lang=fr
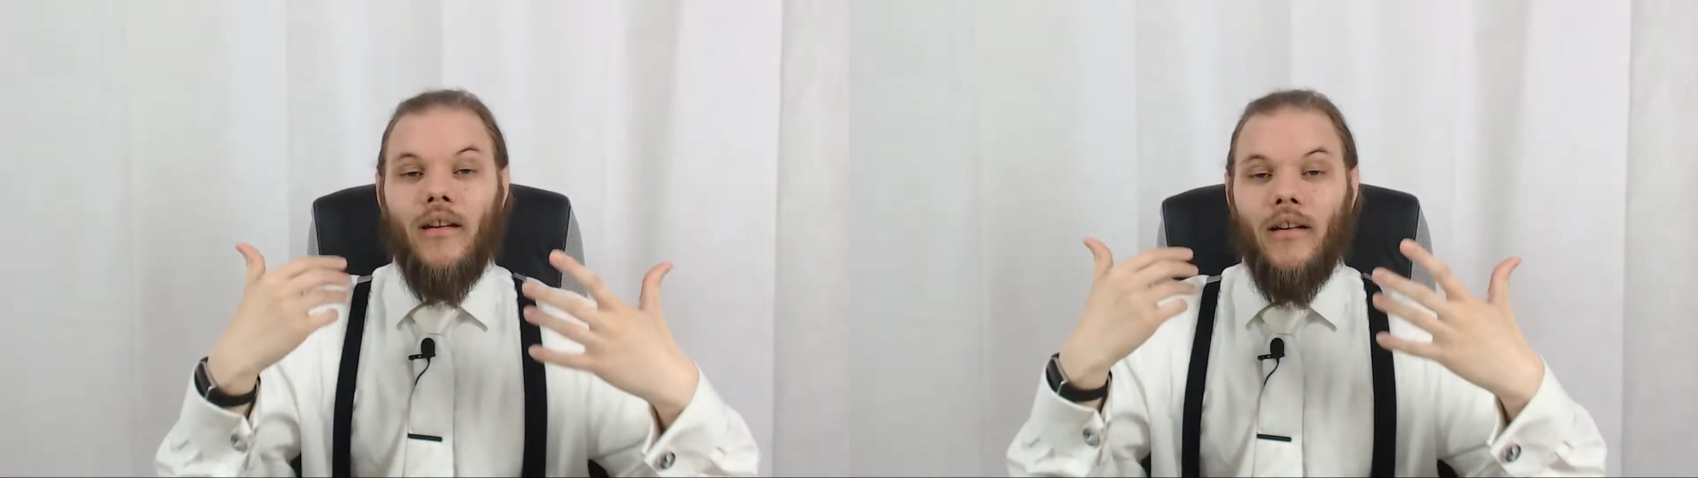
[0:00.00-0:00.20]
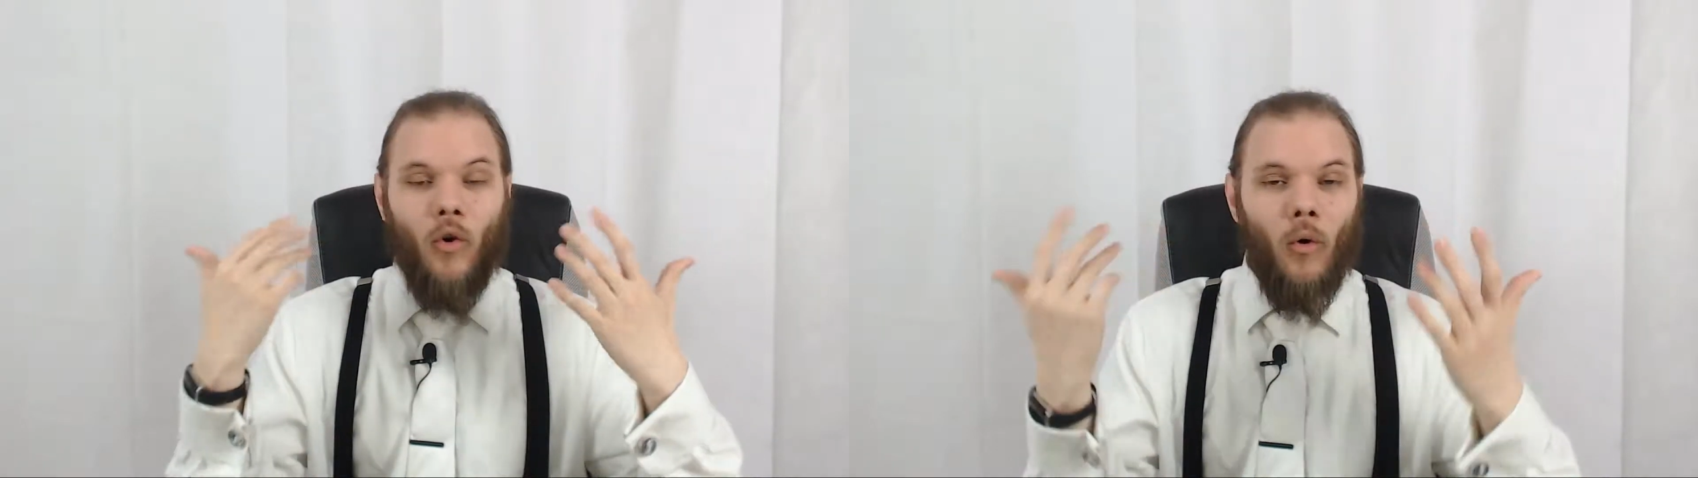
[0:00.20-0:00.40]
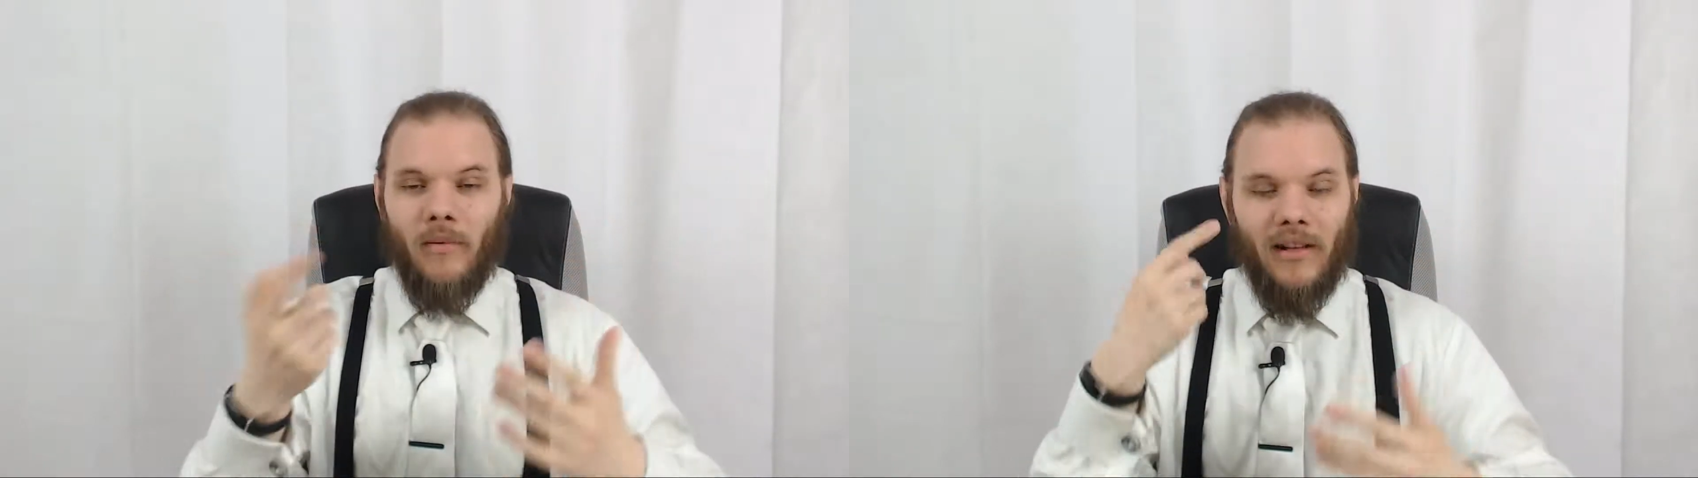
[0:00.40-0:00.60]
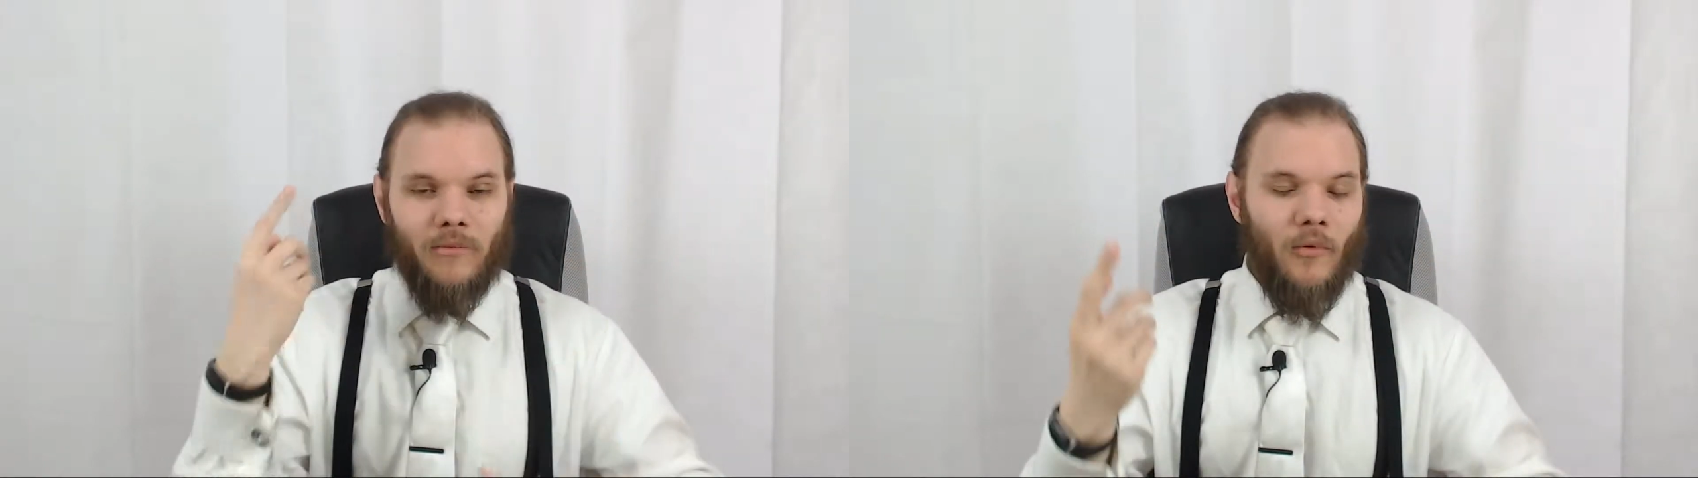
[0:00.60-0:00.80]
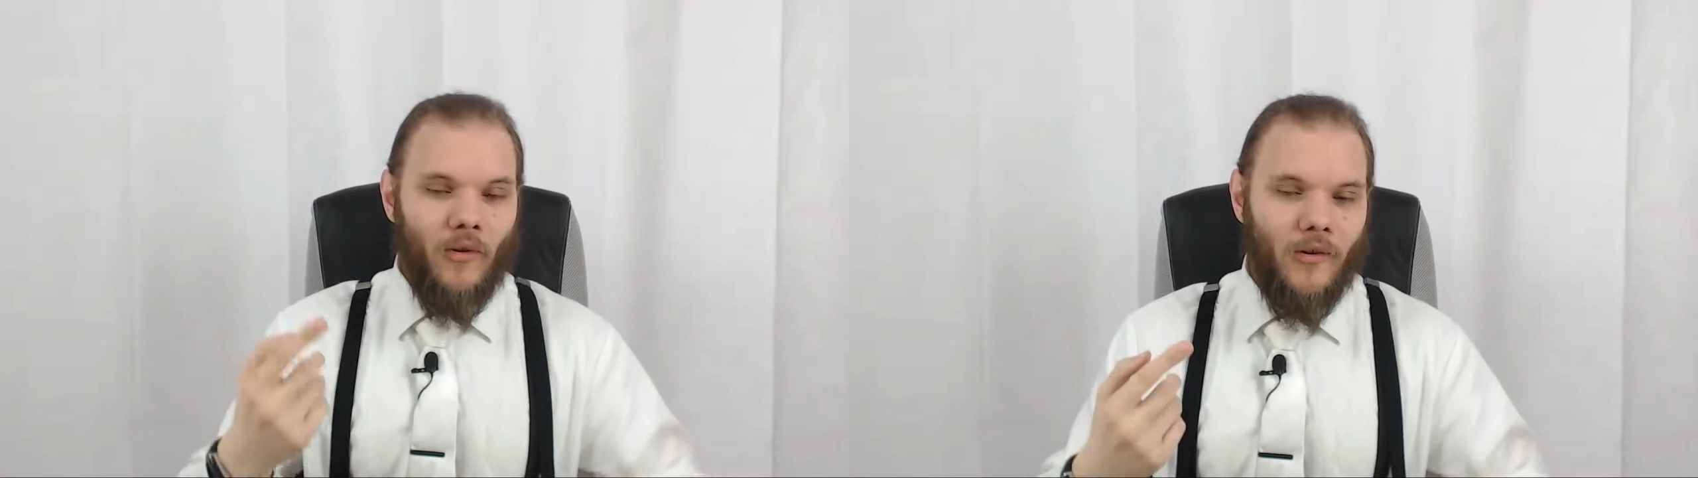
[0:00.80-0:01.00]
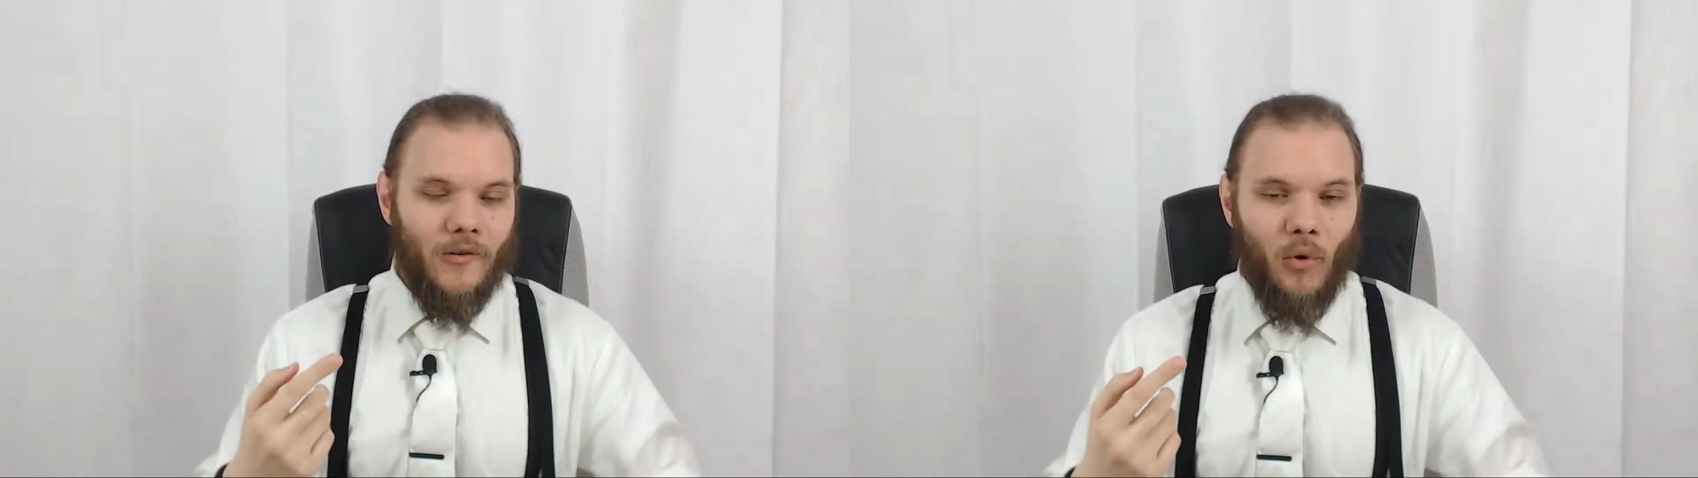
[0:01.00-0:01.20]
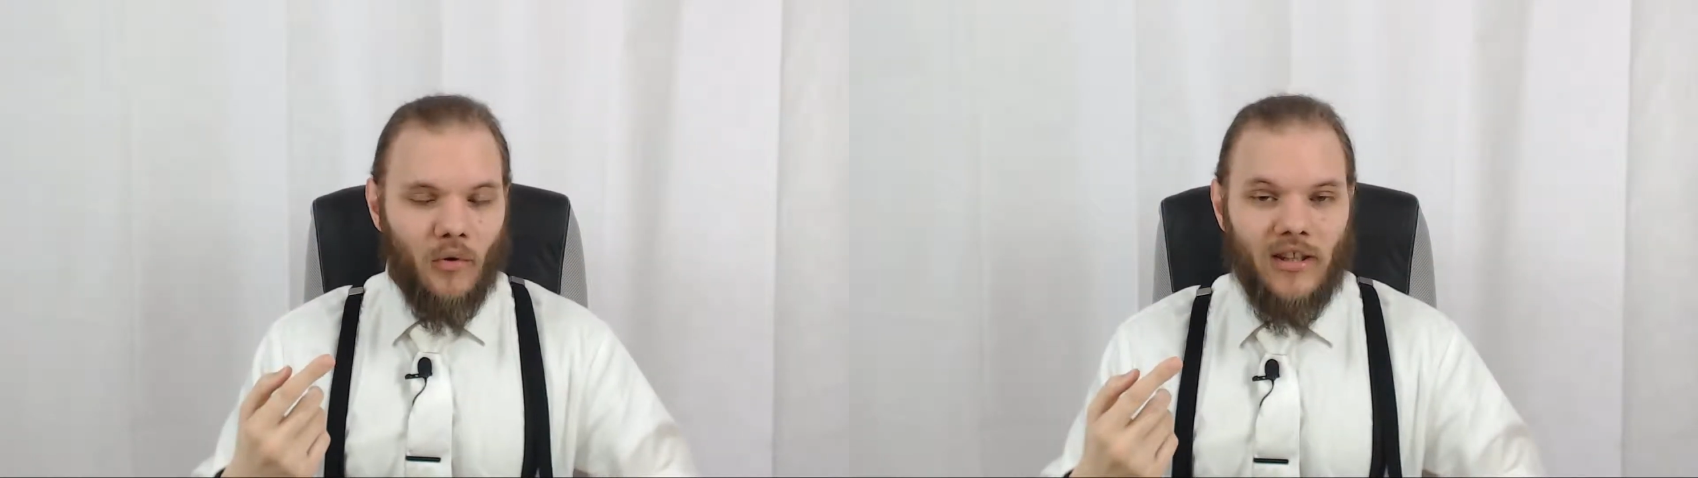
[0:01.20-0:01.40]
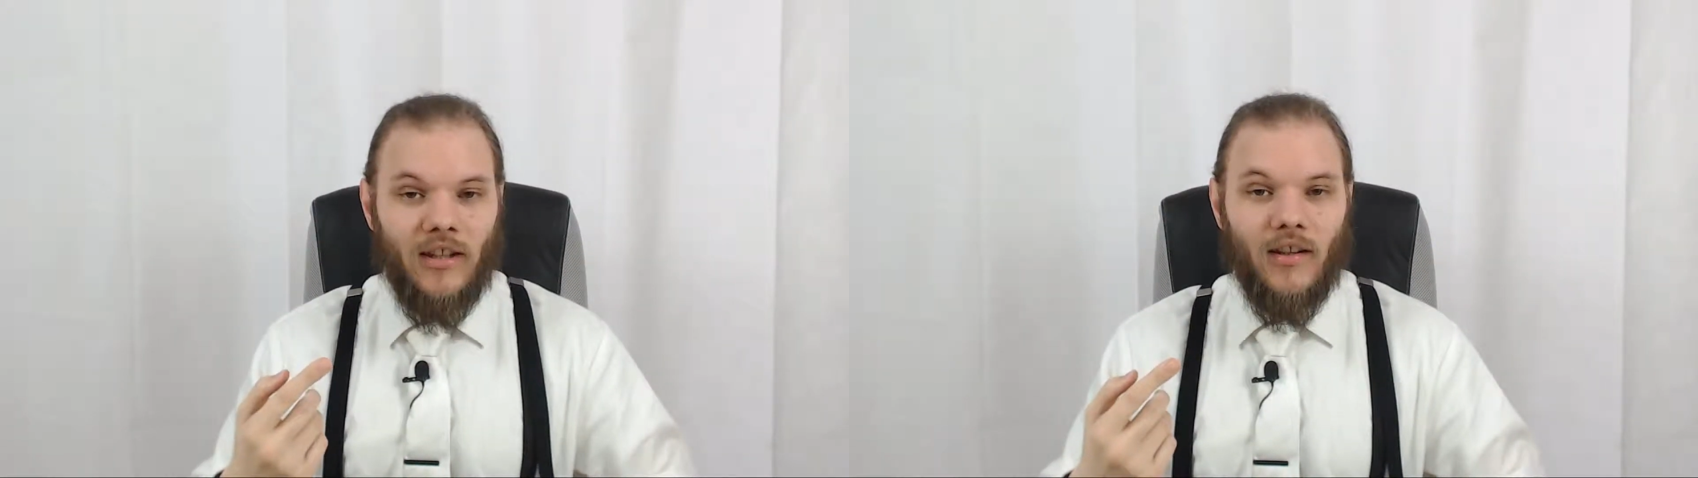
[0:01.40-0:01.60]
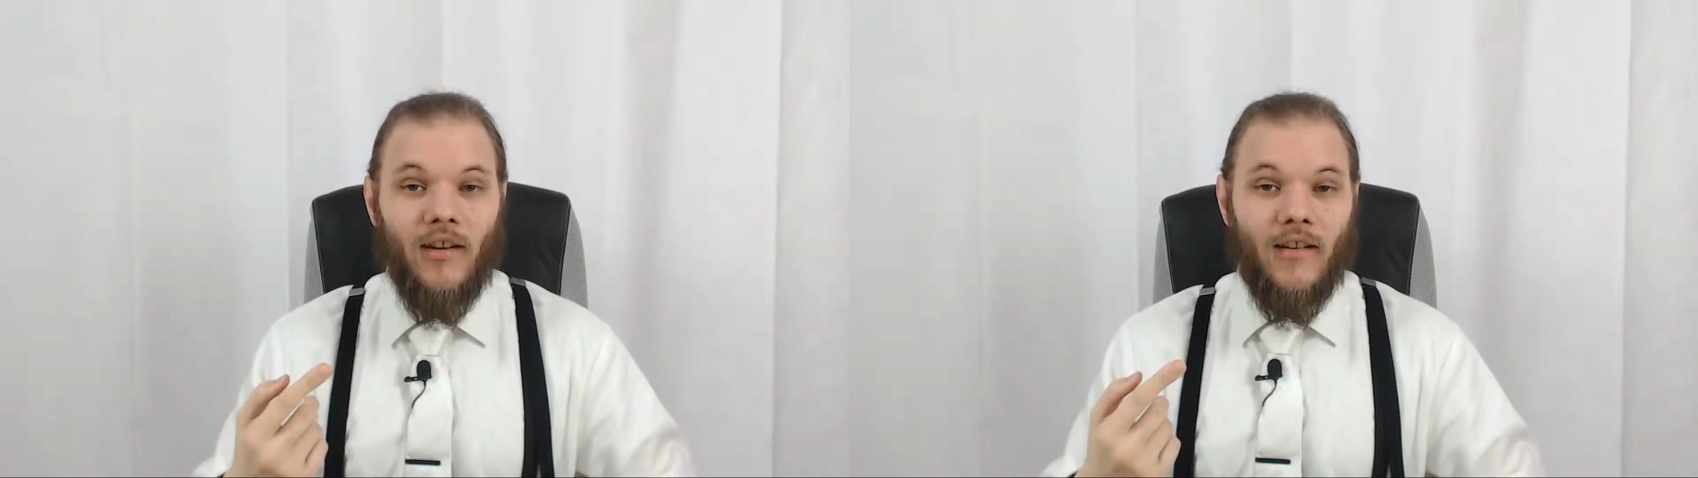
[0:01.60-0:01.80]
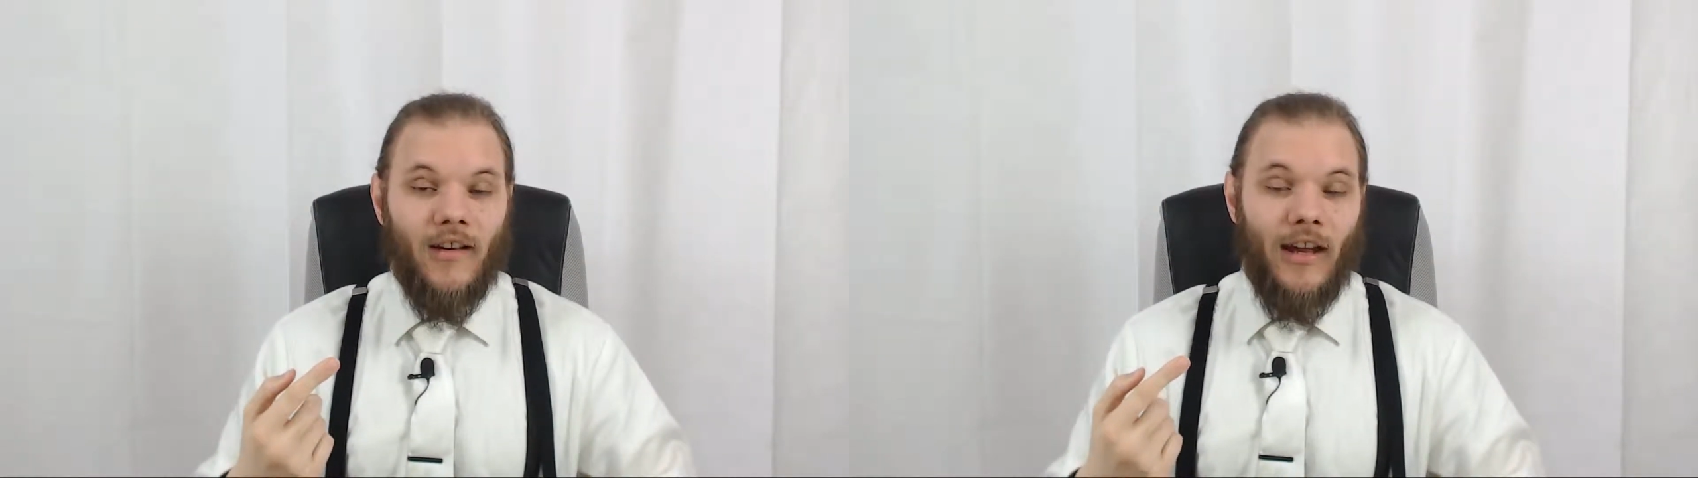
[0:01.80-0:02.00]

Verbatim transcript: complètement euh, droguée,